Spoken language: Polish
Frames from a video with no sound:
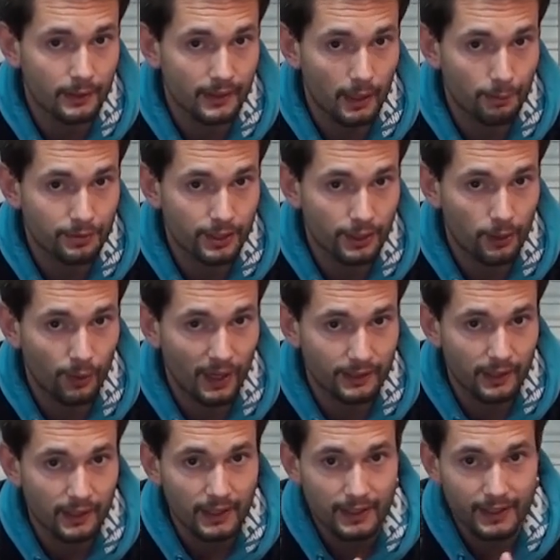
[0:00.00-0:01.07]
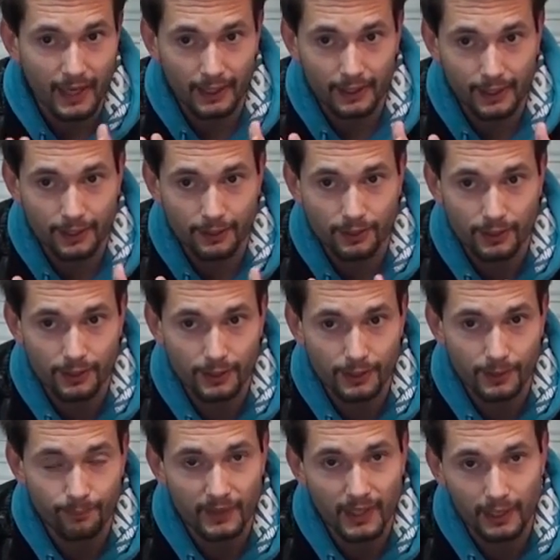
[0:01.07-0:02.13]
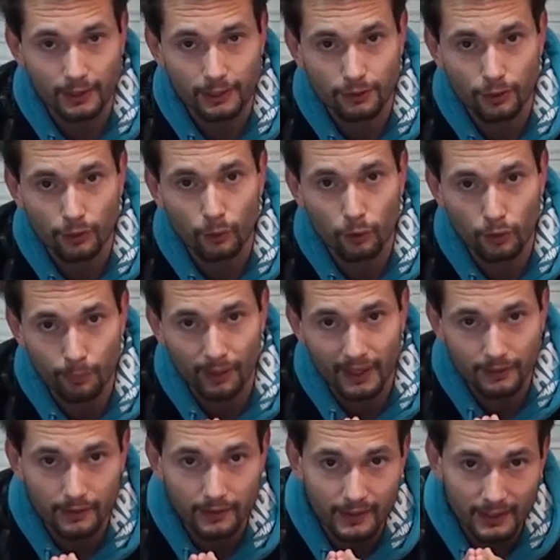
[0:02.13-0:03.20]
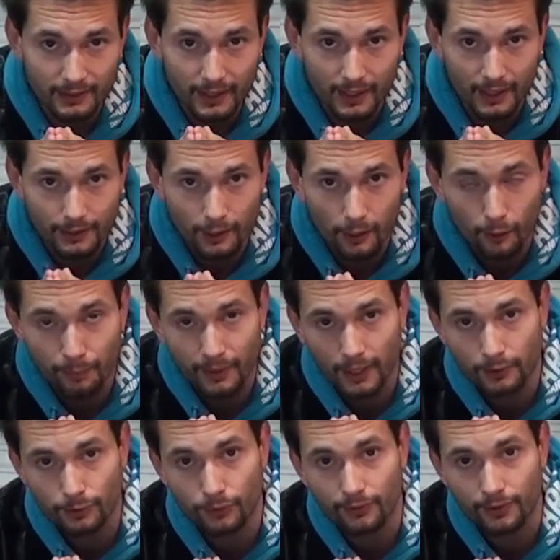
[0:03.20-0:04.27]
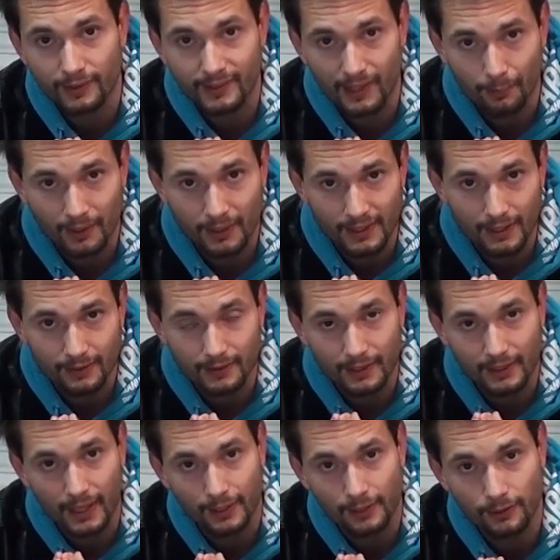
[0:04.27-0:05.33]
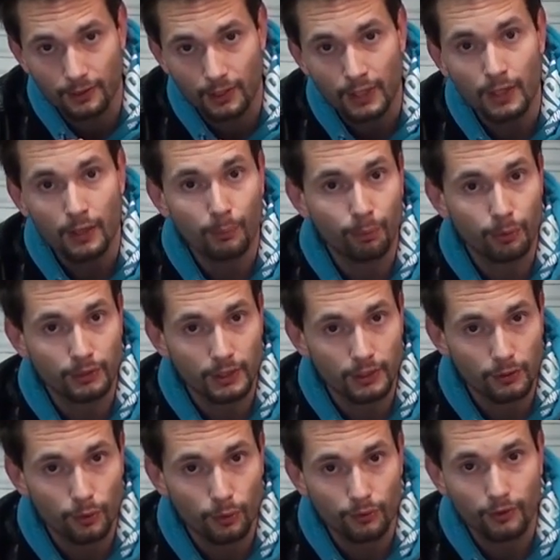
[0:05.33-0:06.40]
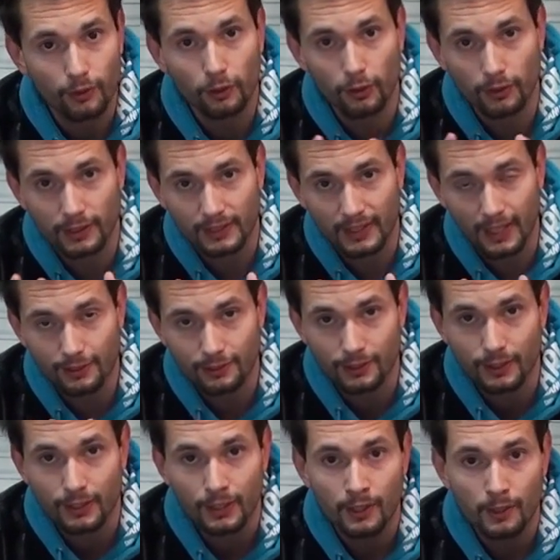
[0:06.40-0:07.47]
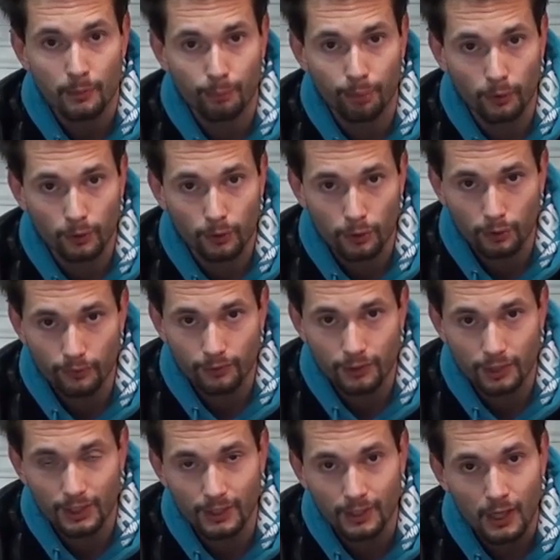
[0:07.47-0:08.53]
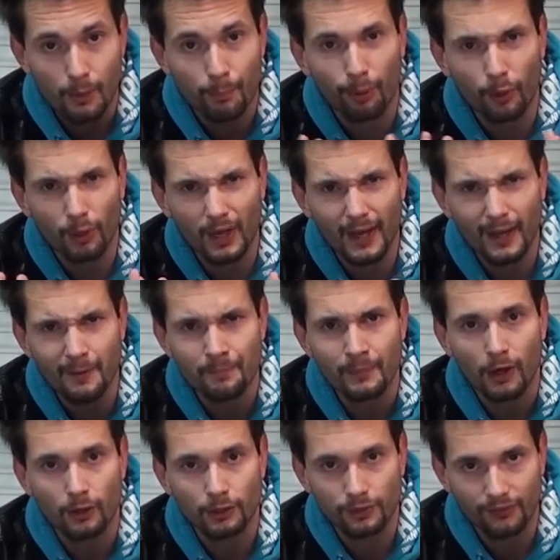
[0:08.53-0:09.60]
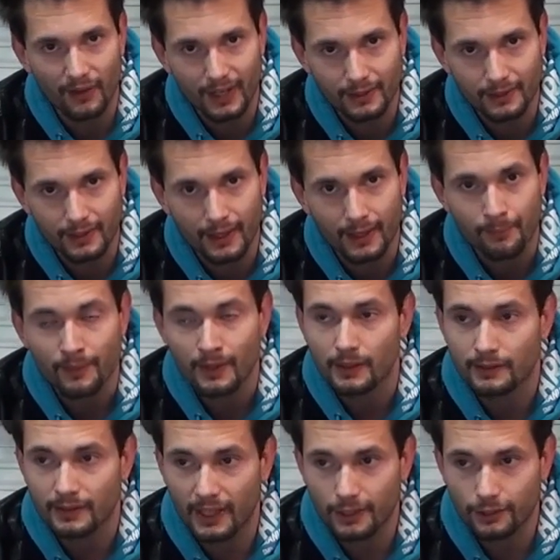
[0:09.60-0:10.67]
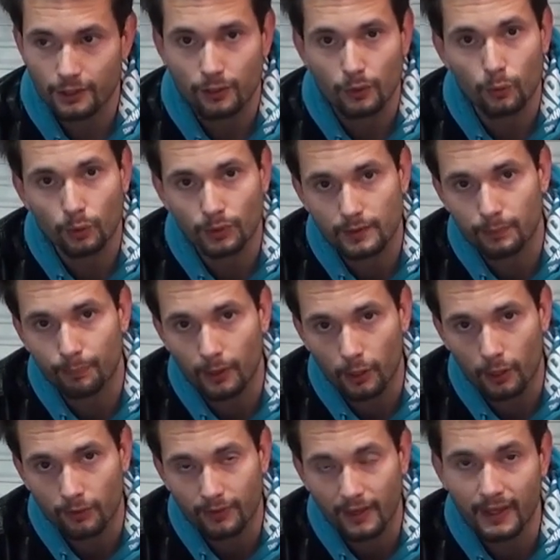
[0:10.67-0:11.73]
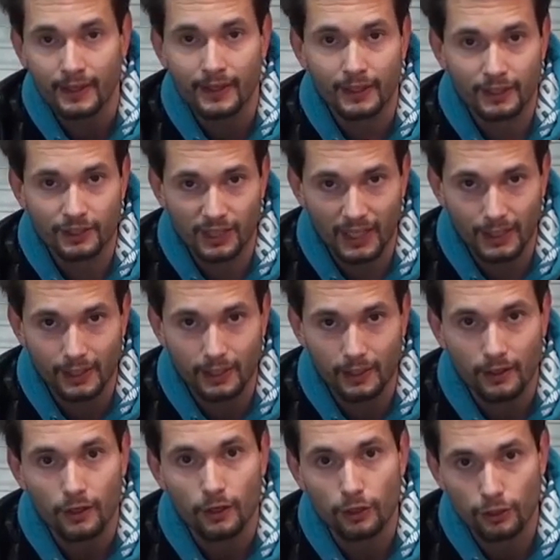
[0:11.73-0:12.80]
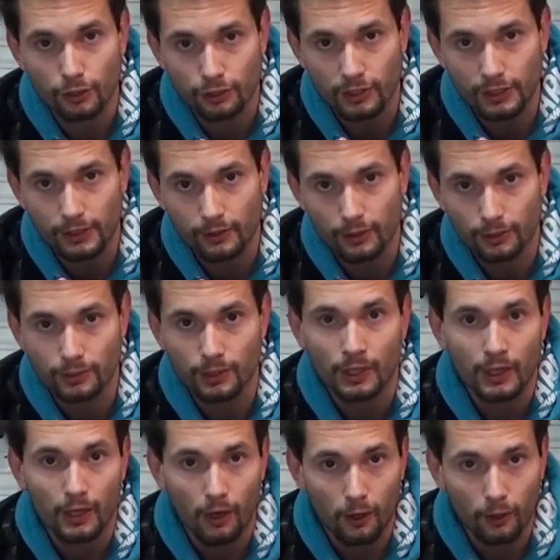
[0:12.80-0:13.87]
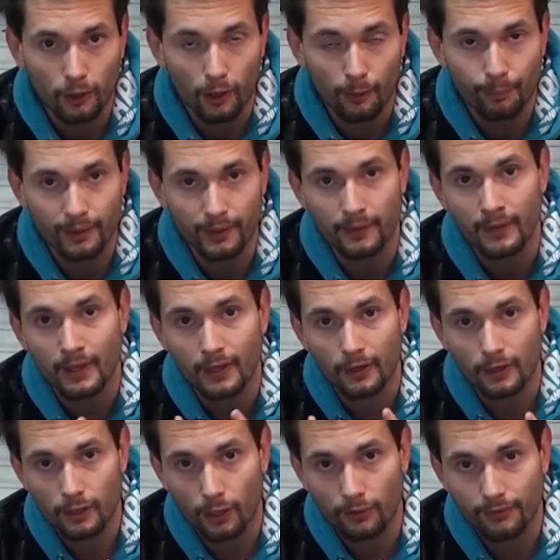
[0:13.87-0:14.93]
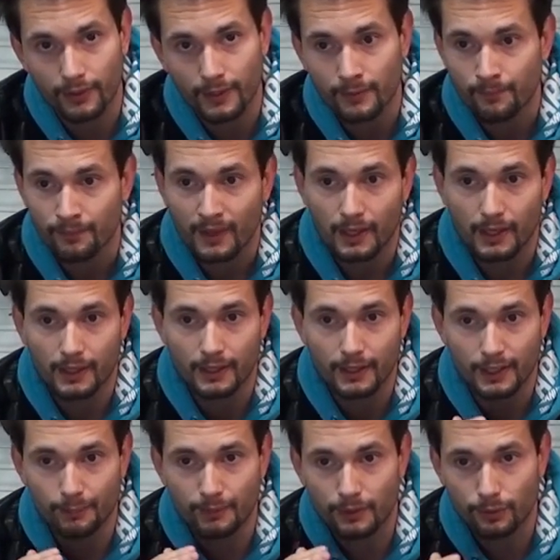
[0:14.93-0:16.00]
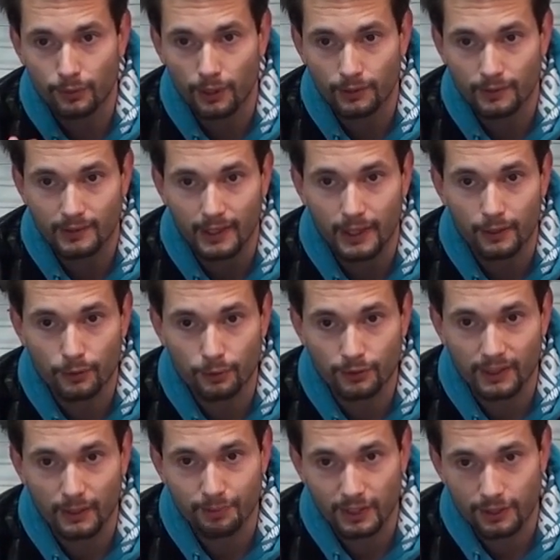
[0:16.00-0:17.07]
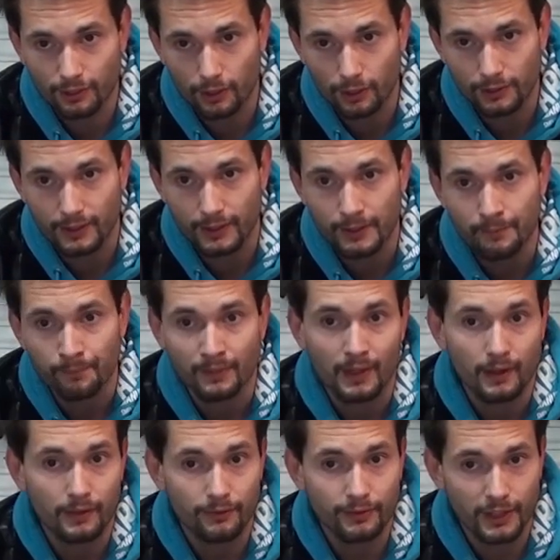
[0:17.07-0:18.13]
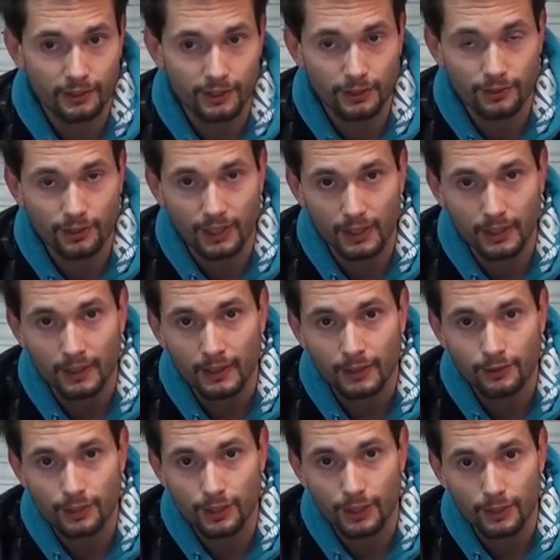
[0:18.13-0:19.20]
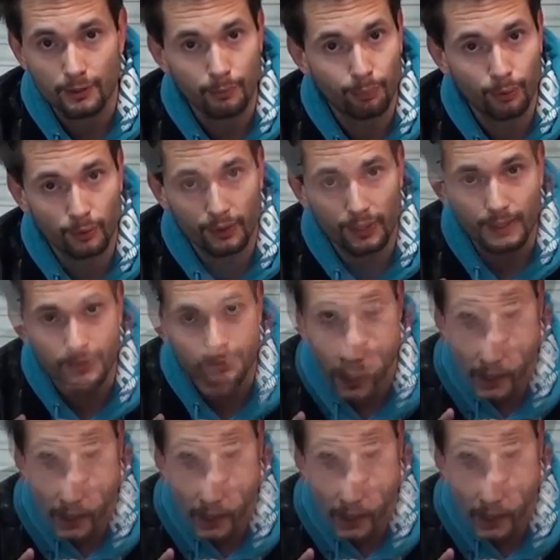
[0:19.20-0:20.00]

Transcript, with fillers: na przykład jakieś, jakiś urban na terenie obiektów zamkniętych, jakichś budynków, korytarzy, bunkrów, czy pole otwarte też łódź zbolowe, krzaki, roślinność, okopy, rowy e, imitujące różne przeszkody, e, wieżyczki czy bunkry.